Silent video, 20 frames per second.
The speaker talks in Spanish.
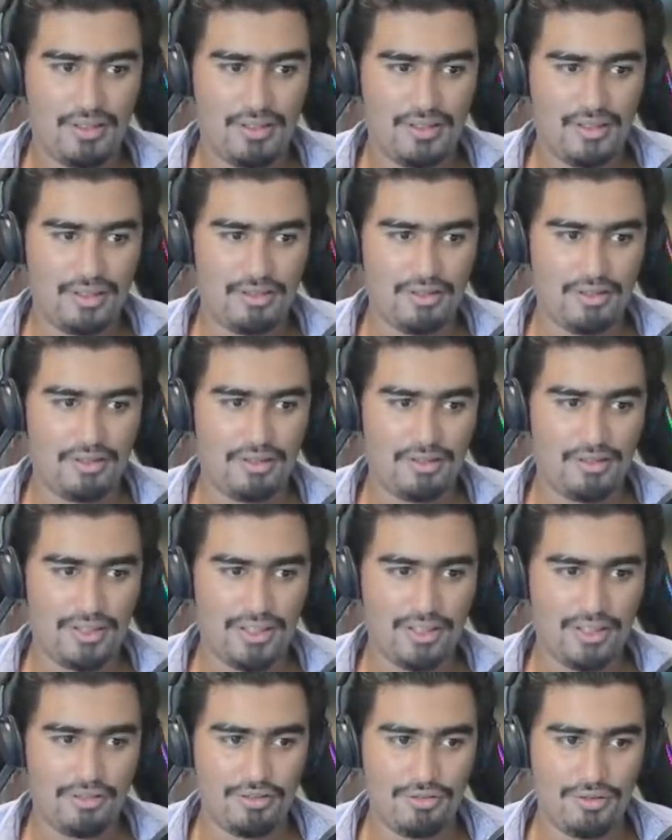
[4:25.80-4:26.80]
Tengo,
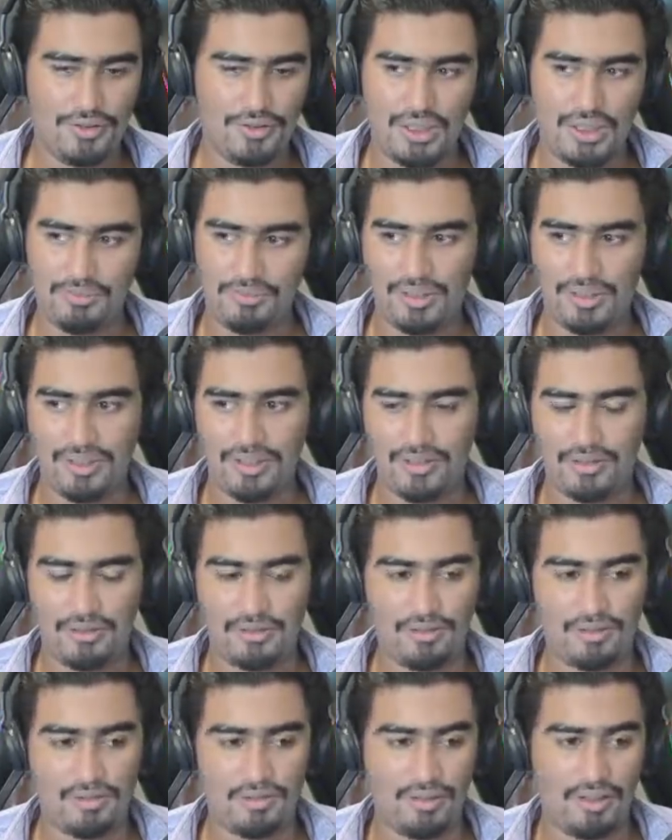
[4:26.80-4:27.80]
tengo un tema
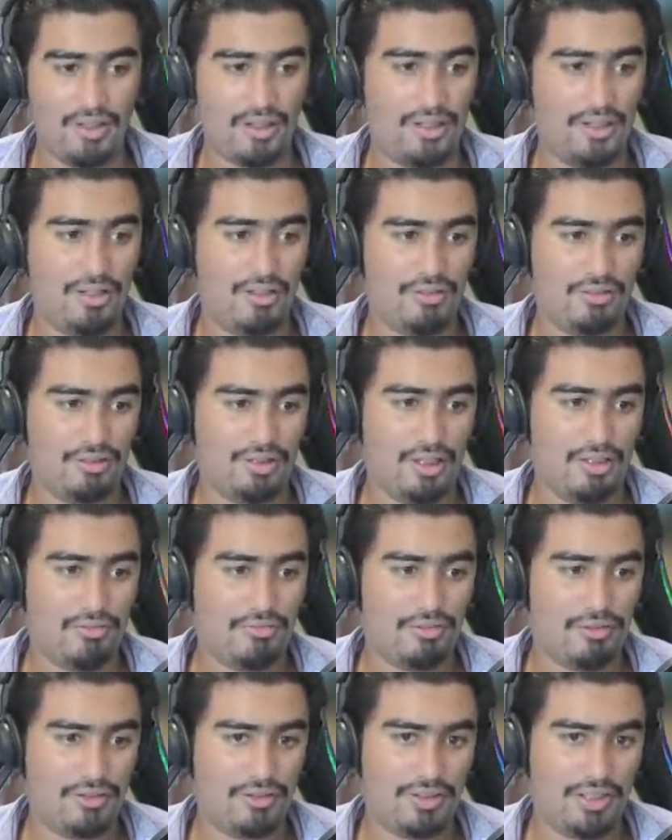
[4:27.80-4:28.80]
con el, con el
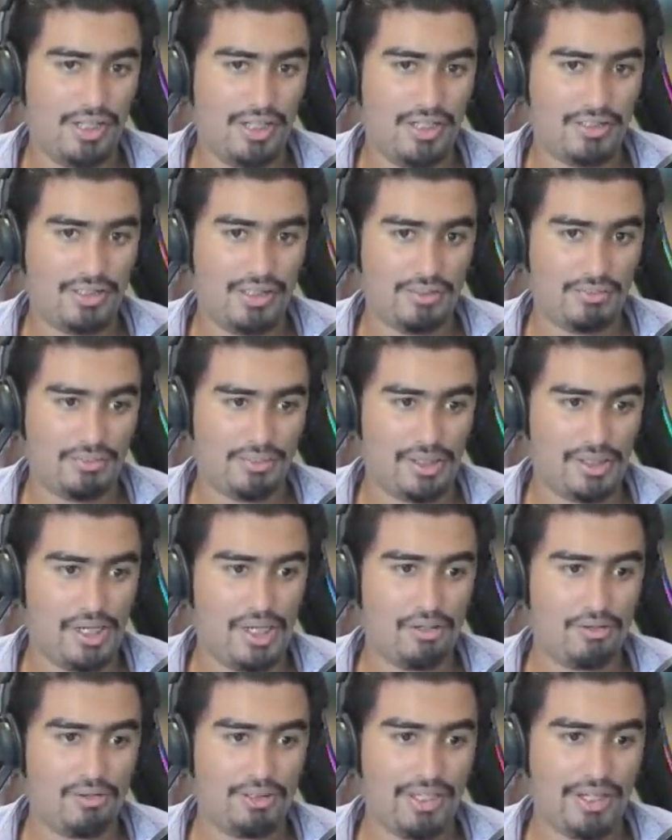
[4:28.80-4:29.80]
Fortnite que por
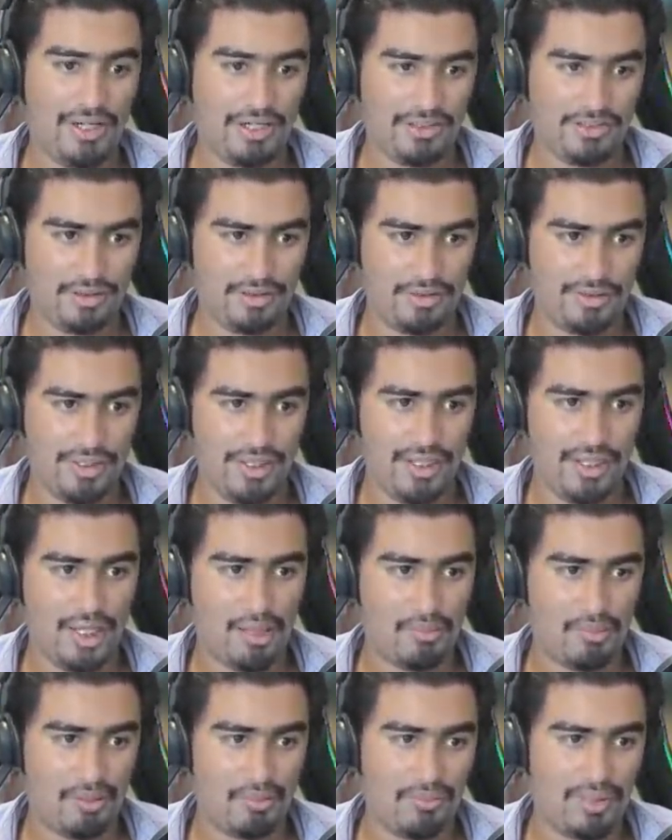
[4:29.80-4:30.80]
alguna razón en
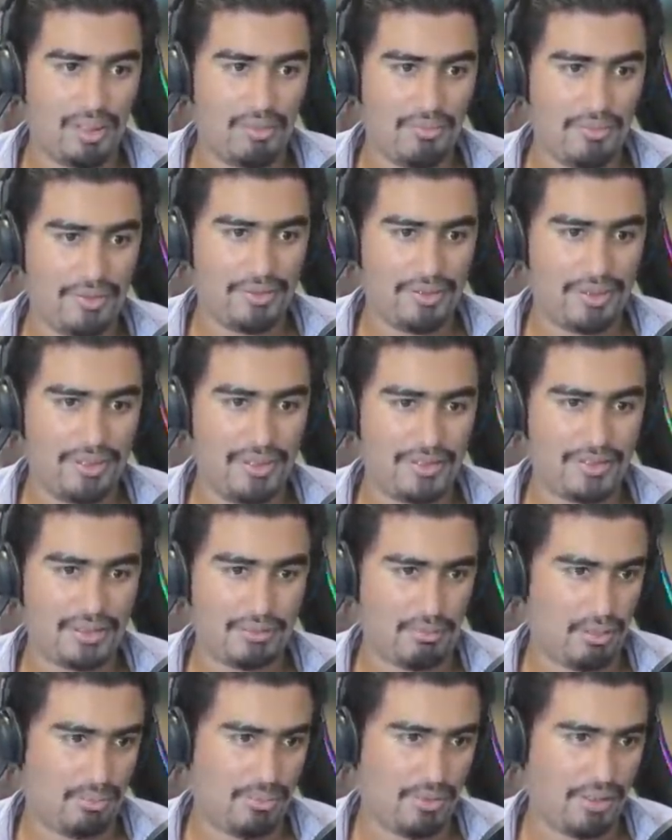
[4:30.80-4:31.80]
la primera partida se
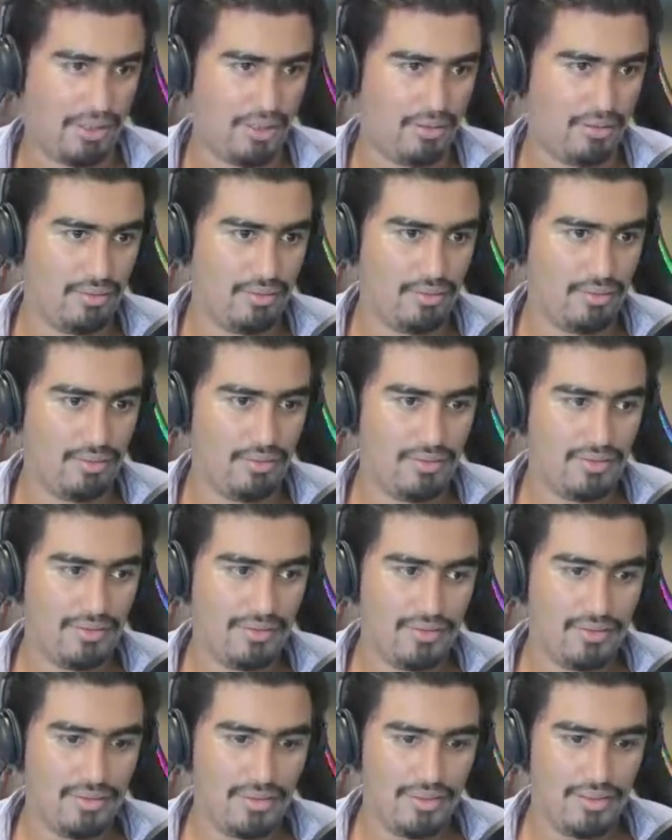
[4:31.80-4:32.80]
me pega.
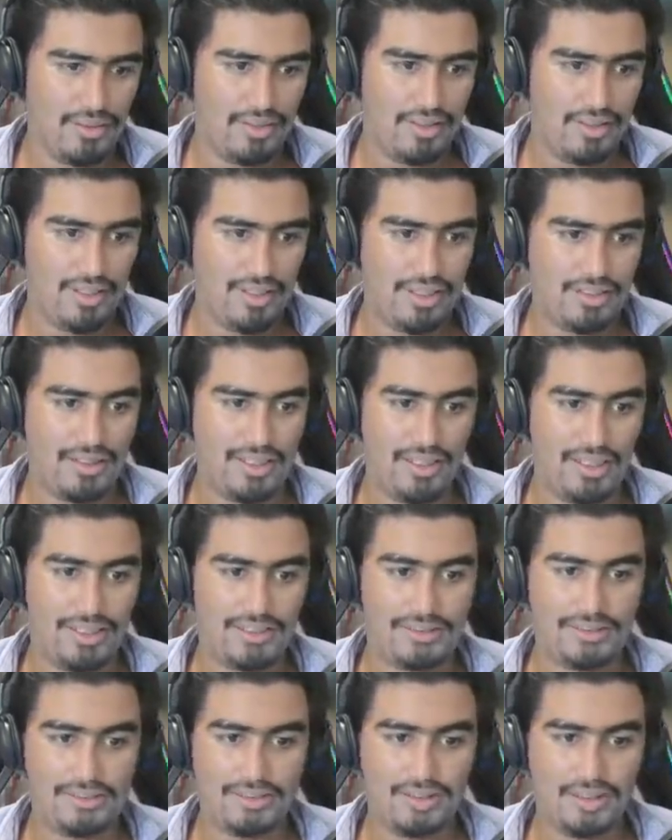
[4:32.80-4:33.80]
Y
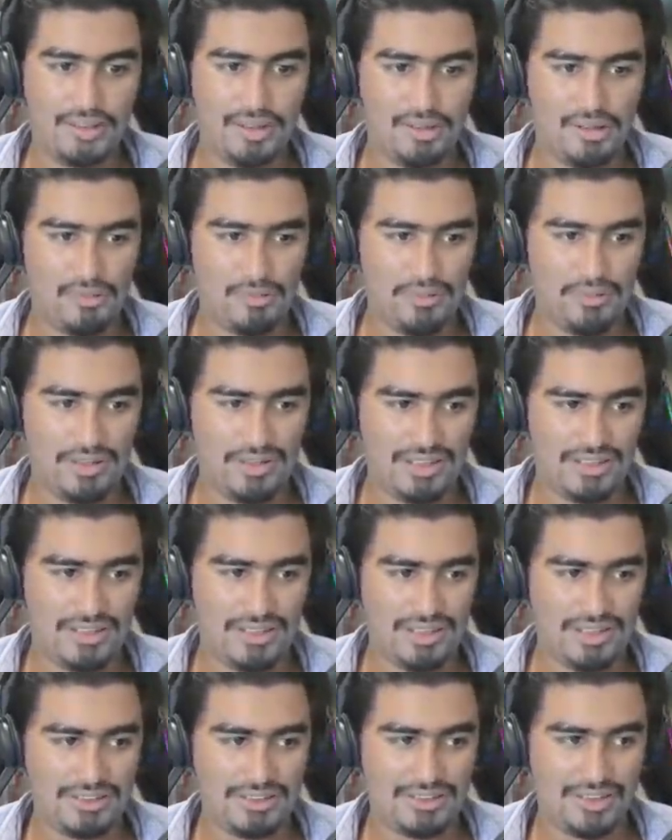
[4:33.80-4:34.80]
dirás, no, pues es
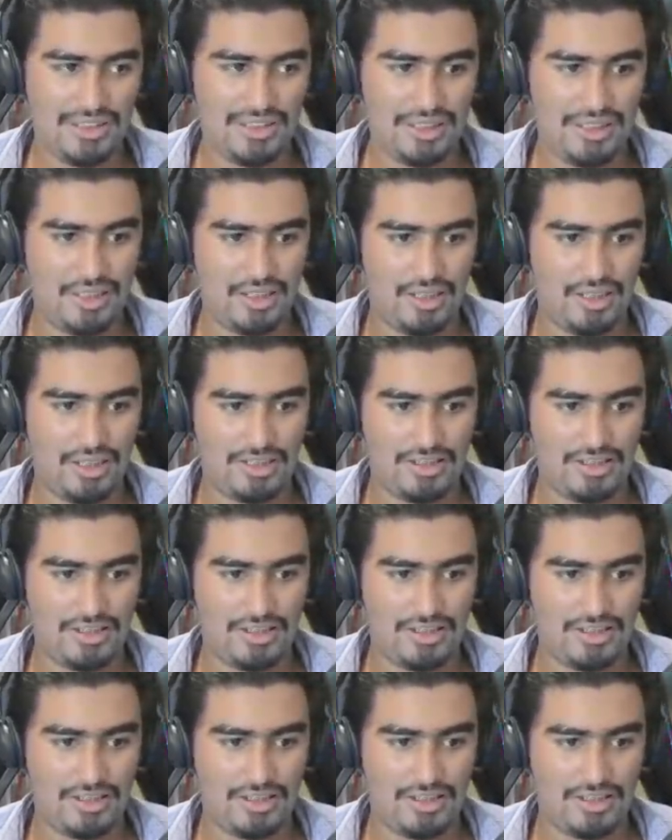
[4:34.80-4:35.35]
que es, el,